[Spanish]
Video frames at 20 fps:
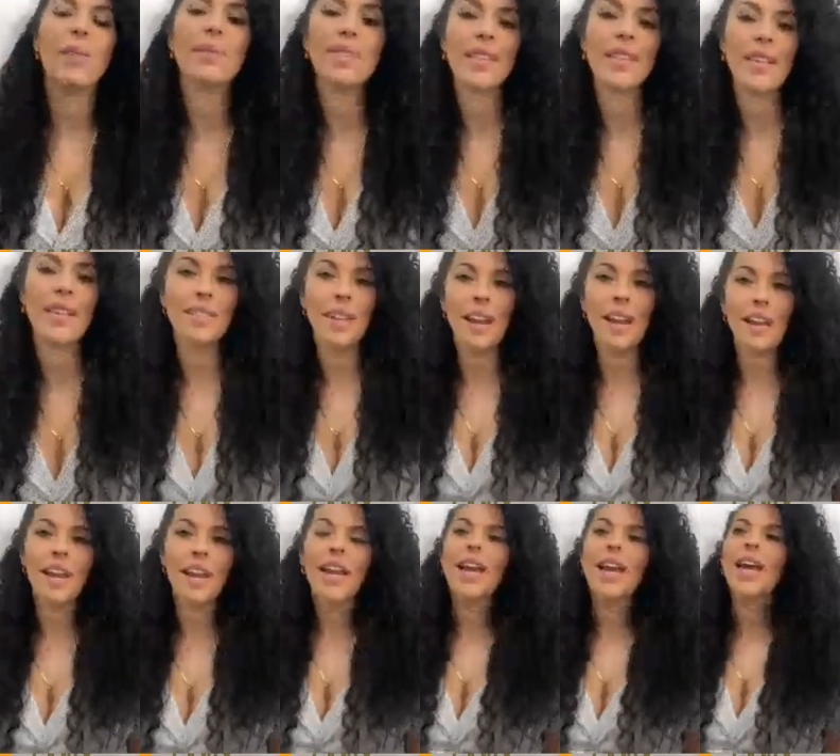ya no hay nada más
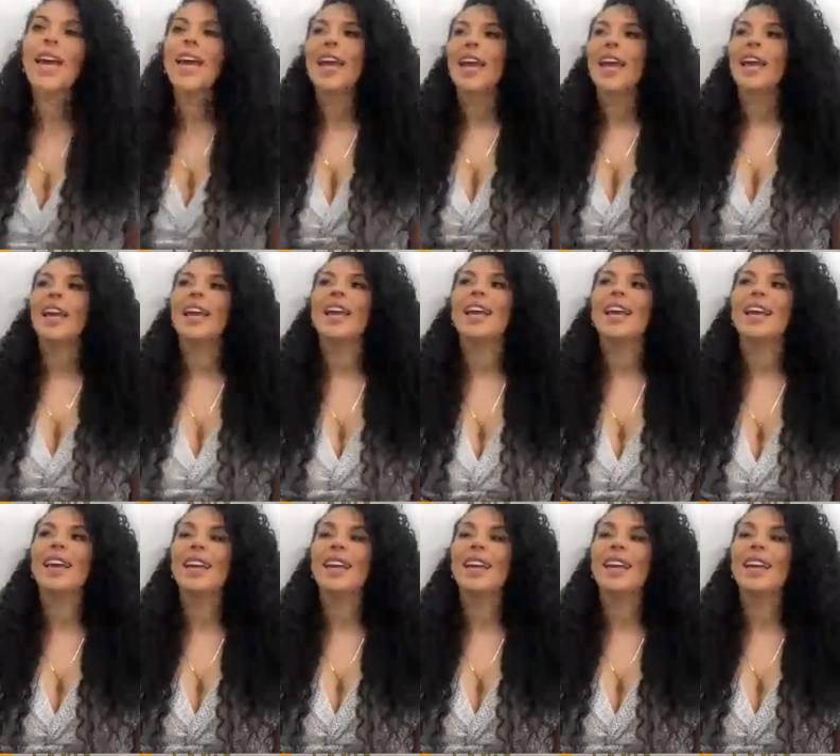que hacer
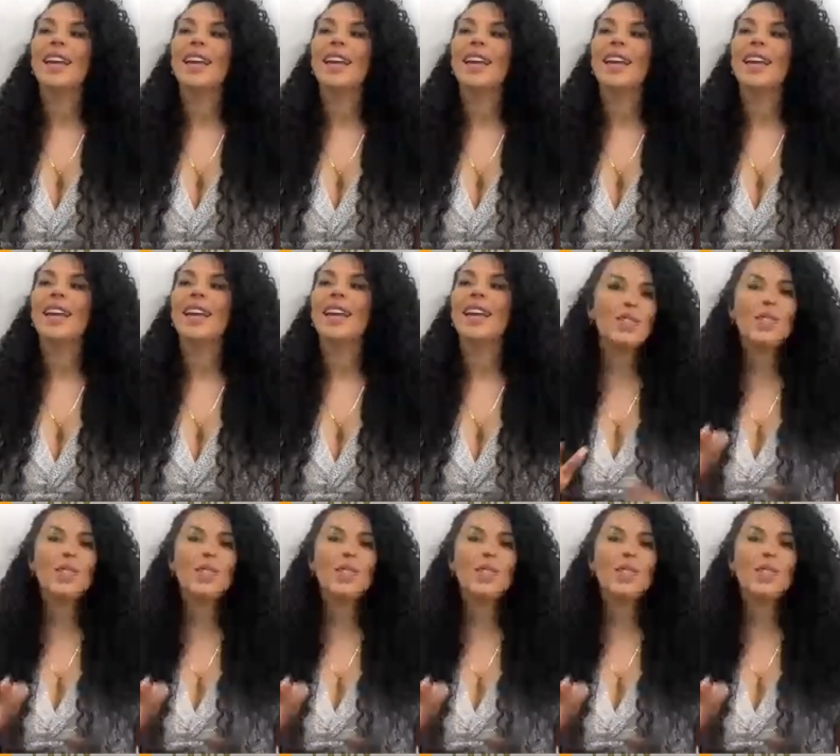y, y ya.